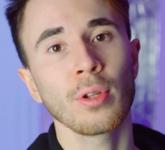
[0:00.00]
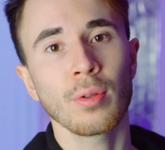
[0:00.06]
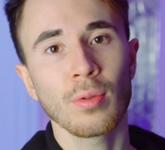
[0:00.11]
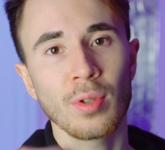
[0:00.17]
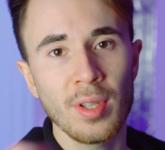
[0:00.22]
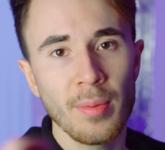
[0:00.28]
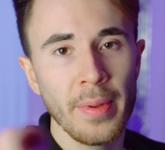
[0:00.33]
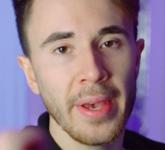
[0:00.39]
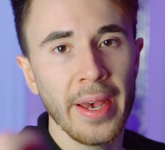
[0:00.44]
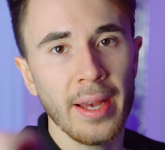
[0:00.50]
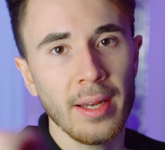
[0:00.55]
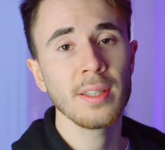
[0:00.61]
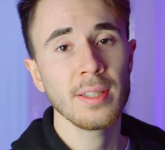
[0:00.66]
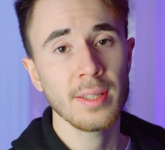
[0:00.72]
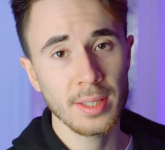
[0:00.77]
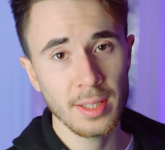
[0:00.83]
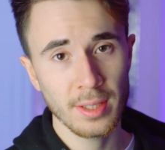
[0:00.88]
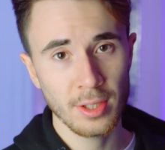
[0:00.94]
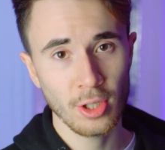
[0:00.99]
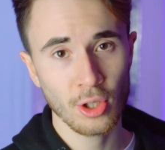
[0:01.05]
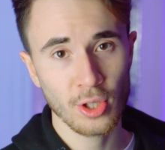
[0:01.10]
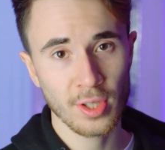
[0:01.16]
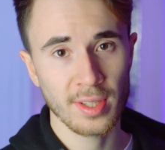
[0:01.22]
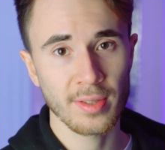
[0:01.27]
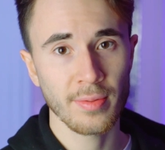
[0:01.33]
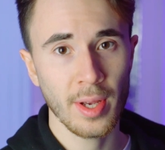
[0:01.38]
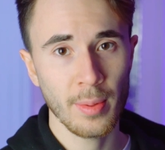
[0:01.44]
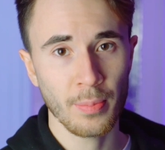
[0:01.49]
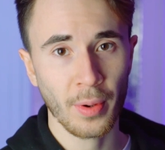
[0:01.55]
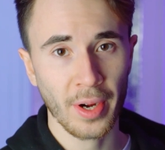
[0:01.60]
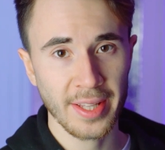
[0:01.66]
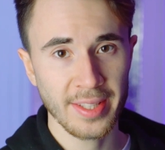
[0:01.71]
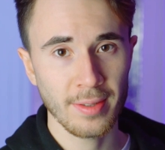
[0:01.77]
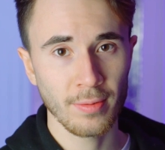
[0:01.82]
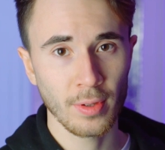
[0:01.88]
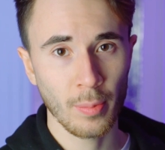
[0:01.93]
Вот у тебя. Ты сидишь со своим
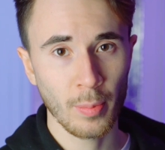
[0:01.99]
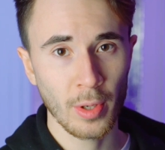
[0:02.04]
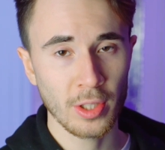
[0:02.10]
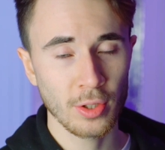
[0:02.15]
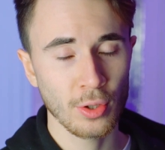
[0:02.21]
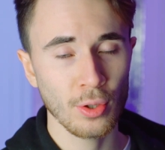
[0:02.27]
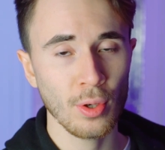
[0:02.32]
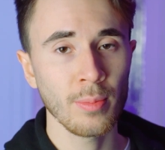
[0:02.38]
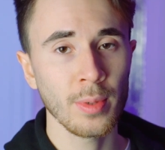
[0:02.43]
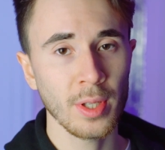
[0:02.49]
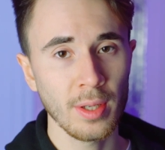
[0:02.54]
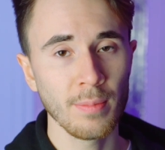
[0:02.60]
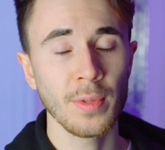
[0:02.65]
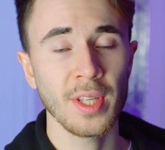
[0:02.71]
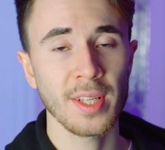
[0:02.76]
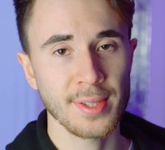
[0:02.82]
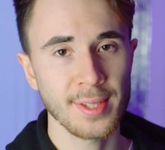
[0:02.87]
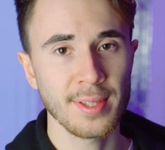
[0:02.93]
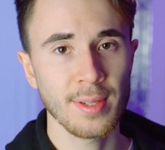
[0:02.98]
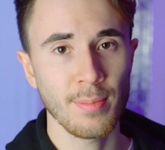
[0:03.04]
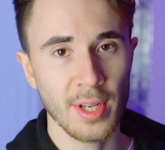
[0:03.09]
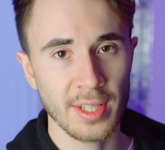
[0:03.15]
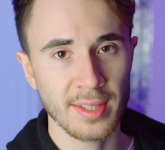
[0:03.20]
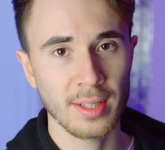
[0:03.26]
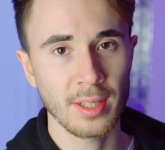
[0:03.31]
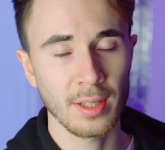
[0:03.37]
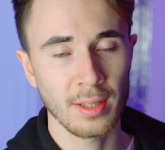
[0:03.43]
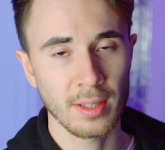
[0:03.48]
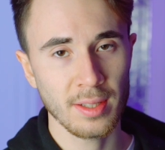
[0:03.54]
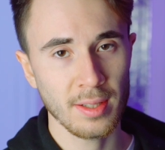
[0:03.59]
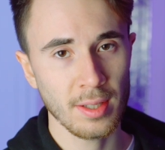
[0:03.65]
противным лицом, и мне за тебя стыдно,